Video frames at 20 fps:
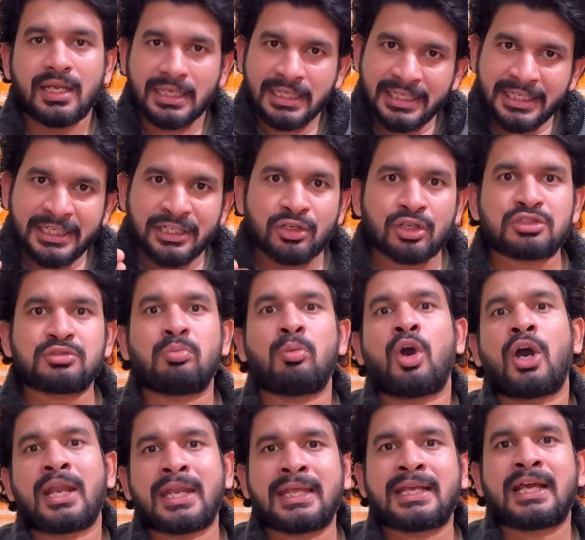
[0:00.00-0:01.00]
నేను ఈరోజు
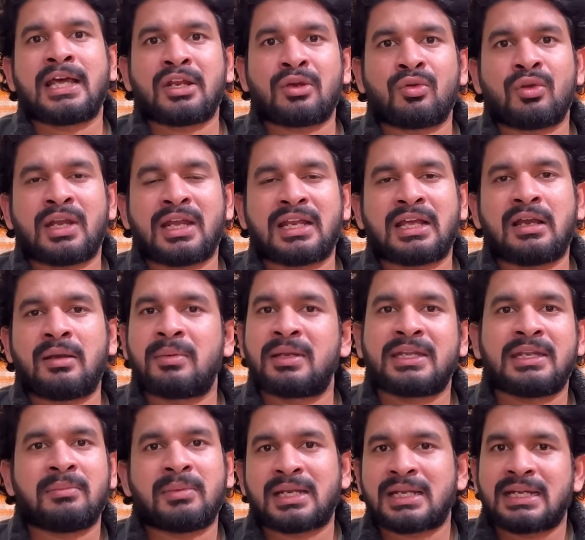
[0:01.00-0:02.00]
మార్నింగ్ అనుకున్నాను
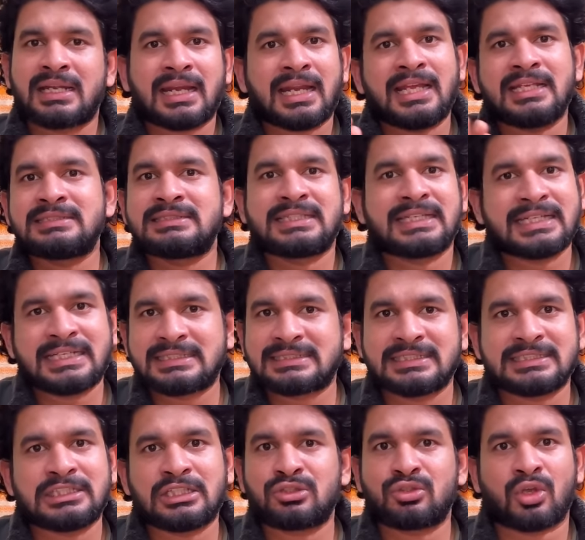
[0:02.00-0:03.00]
కాబట్టి మనకు ట్రైన్స్
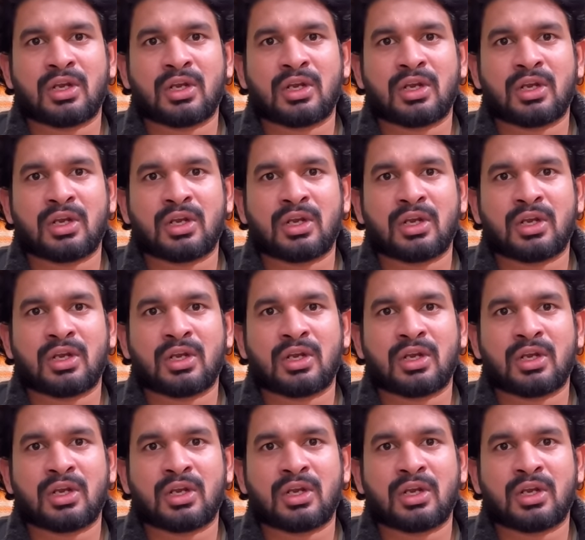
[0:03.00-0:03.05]
టికెట్స్ అయితే